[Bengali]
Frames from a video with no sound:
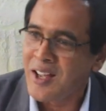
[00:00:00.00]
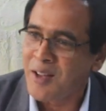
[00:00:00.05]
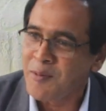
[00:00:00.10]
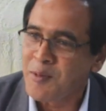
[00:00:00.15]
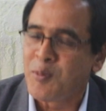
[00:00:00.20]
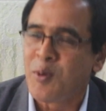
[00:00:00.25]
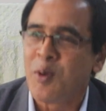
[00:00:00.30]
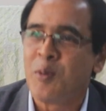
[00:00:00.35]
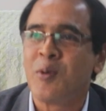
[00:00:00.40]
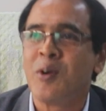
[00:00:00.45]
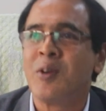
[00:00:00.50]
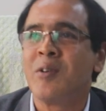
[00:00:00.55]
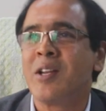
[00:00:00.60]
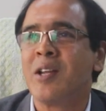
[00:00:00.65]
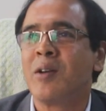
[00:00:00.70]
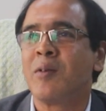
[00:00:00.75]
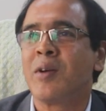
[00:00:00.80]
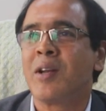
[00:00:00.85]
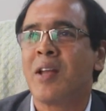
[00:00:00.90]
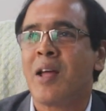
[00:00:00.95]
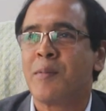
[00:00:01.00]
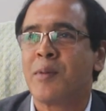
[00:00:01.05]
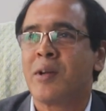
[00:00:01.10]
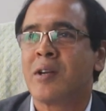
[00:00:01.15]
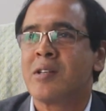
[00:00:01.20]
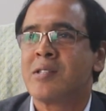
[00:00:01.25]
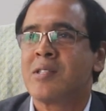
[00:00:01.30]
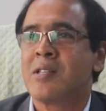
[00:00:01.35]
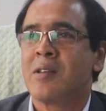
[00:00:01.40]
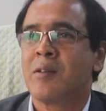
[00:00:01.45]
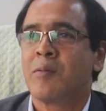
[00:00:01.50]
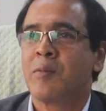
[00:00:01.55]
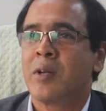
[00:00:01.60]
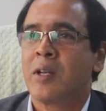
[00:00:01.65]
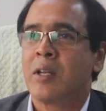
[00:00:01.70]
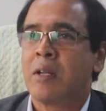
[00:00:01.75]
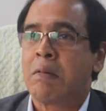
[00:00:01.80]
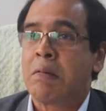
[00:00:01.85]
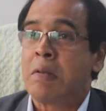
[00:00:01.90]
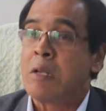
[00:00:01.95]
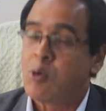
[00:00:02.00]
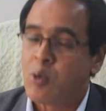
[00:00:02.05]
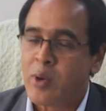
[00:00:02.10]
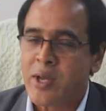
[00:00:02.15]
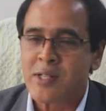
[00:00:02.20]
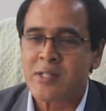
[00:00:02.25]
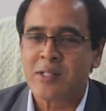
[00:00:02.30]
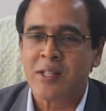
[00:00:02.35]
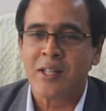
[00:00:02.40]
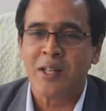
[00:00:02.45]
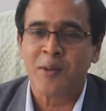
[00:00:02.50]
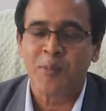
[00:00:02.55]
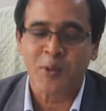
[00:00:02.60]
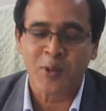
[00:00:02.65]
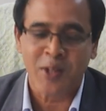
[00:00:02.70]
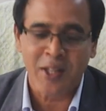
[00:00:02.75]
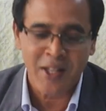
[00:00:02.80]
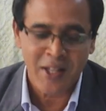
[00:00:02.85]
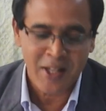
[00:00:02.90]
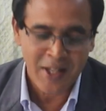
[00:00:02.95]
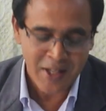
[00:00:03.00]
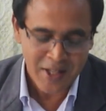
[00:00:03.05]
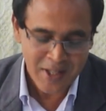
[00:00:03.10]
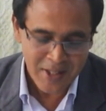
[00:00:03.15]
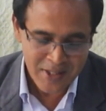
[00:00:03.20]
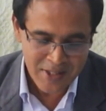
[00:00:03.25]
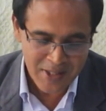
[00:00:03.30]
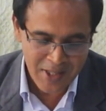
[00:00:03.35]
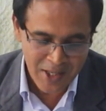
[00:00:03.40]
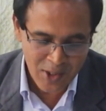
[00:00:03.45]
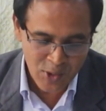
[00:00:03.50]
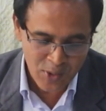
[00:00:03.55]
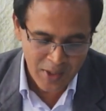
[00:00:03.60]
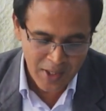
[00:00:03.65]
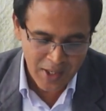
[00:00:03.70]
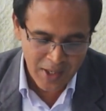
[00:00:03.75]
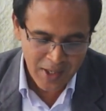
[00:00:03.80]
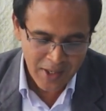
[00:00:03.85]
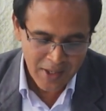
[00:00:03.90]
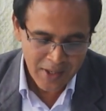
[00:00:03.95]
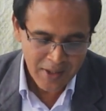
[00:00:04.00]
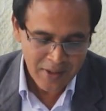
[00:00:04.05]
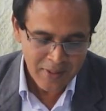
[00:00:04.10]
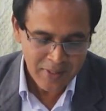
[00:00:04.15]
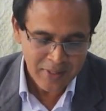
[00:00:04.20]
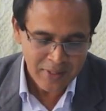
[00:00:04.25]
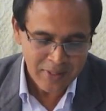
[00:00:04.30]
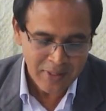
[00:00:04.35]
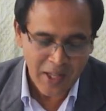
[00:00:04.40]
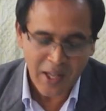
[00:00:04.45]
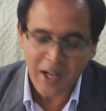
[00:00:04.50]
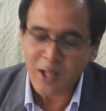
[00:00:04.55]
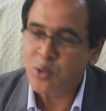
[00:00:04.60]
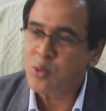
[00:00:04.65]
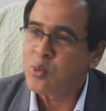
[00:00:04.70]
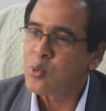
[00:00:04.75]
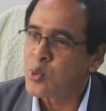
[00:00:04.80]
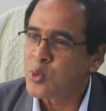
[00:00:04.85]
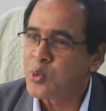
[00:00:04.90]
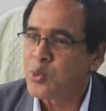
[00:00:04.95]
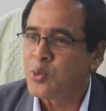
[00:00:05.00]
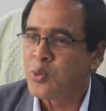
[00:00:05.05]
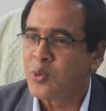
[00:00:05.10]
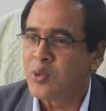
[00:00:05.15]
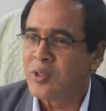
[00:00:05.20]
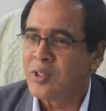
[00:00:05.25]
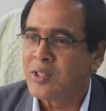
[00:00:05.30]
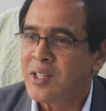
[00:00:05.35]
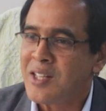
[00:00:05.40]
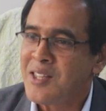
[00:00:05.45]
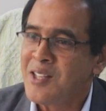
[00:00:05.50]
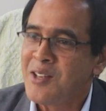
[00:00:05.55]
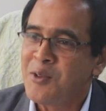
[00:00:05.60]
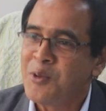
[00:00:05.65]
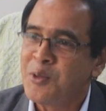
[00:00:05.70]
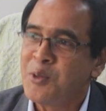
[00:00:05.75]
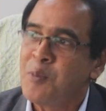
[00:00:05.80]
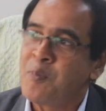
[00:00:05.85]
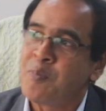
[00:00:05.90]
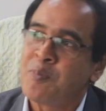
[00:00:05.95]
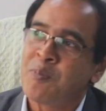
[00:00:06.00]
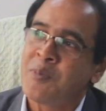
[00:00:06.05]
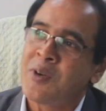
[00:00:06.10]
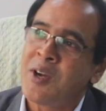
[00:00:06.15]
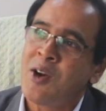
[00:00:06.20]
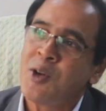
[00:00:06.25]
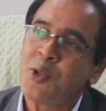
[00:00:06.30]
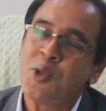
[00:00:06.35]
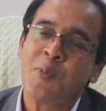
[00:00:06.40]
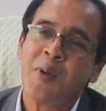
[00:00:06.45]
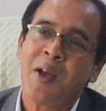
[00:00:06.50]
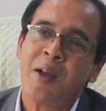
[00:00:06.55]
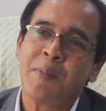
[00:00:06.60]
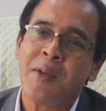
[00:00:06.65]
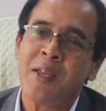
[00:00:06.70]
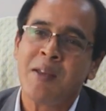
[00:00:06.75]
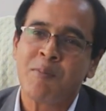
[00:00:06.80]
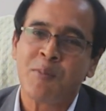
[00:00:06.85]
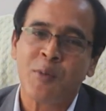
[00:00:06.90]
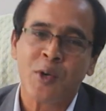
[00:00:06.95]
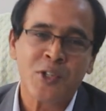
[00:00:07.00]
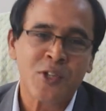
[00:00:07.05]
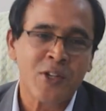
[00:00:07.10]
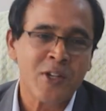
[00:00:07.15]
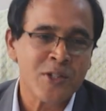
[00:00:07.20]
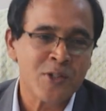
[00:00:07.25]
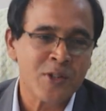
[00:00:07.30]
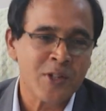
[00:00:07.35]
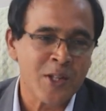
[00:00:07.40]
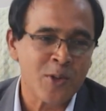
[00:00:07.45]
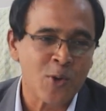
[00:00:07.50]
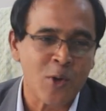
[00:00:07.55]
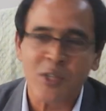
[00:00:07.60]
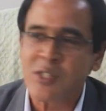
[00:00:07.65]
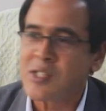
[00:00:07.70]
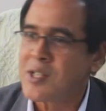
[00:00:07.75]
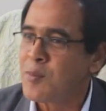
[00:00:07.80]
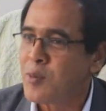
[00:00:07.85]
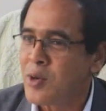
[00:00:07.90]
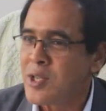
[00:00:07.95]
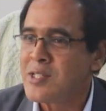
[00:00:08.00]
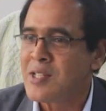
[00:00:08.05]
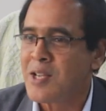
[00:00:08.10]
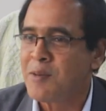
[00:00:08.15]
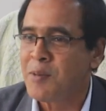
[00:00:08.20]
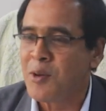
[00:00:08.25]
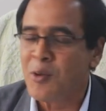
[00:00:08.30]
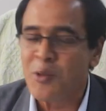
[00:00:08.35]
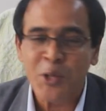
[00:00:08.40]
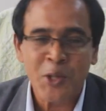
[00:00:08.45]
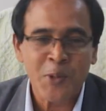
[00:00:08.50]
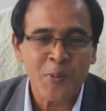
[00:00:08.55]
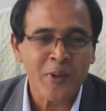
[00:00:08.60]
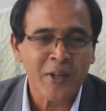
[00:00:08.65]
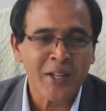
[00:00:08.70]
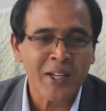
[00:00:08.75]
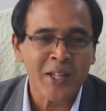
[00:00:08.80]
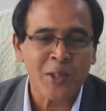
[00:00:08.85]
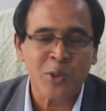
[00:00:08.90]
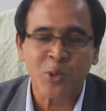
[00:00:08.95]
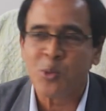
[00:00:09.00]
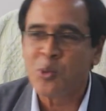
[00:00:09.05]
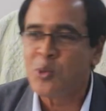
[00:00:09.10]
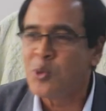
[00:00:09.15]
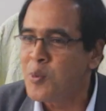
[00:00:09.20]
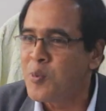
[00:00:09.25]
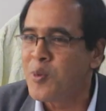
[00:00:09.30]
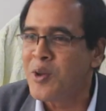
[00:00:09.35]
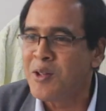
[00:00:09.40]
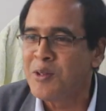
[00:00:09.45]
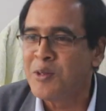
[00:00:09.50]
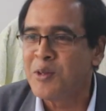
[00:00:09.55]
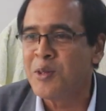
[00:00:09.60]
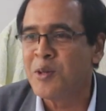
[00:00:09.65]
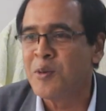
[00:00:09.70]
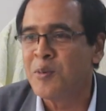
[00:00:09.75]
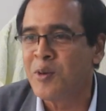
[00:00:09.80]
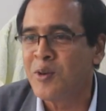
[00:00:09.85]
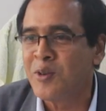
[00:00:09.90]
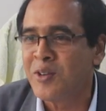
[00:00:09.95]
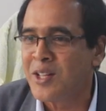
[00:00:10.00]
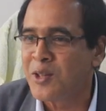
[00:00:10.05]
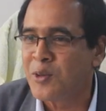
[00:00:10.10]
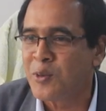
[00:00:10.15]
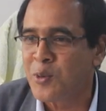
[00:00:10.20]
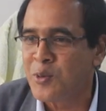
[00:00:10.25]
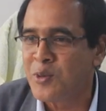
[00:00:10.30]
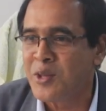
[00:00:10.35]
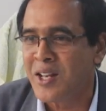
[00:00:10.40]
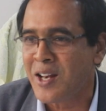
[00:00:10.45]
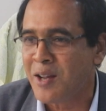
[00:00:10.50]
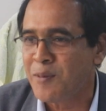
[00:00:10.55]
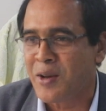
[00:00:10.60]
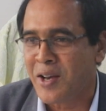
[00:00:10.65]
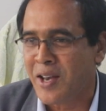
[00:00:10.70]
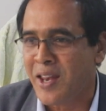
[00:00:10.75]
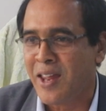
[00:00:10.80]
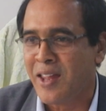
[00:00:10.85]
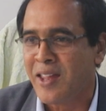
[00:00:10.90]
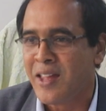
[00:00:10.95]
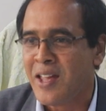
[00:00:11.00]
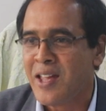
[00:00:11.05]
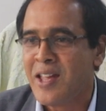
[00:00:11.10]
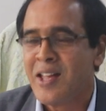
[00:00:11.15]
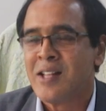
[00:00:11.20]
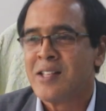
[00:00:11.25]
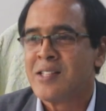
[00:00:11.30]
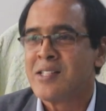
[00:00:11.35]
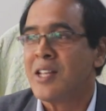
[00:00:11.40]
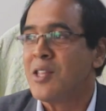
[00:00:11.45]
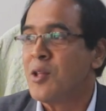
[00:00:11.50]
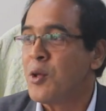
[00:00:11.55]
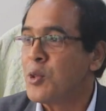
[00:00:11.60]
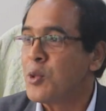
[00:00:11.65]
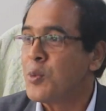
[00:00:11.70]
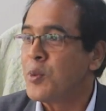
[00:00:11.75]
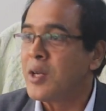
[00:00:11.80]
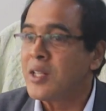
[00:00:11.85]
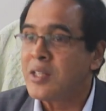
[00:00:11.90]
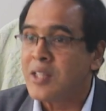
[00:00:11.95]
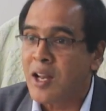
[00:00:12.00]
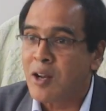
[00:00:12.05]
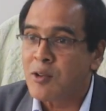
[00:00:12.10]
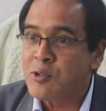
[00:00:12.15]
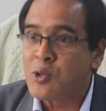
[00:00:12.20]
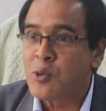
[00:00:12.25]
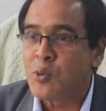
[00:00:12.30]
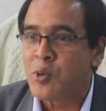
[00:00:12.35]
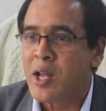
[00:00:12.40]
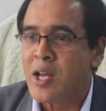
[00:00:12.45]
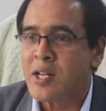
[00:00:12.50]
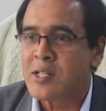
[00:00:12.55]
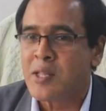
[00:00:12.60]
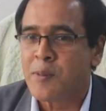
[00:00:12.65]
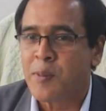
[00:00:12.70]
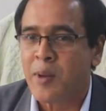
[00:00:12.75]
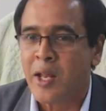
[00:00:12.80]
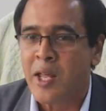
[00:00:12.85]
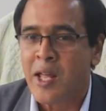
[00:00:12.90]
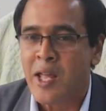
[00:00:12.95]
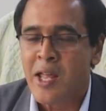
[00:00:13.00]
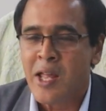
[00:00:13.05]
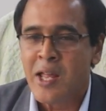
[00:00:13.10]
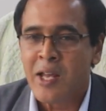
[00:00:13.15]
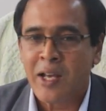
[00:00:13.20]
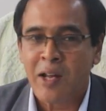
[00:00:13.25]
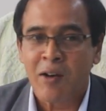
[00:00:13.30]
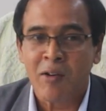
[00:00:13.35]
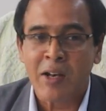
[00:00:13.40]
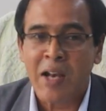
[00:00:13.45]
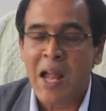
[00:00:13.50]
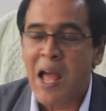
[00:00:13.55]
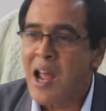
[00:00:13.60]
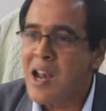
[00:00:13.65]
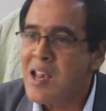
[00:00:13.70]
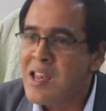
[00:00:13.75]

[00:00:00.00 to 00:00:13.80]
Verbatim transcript: আমি বলবো মানে আমার কাছে রিকোয়েস্ট মানে তাদের প্রতি যে আসলে তারা তো নতুন তাদেরকেও তো হয়তো বা আমি বছরে যদি দশটা বই ছাপি অন্ততপক্ষে দুটো বই অন্ততপক্ষে তরুণদের আমরা নেই যাতে অন্ততপক্ষে তারাও যেন উঠে আসতে পারে কারণ না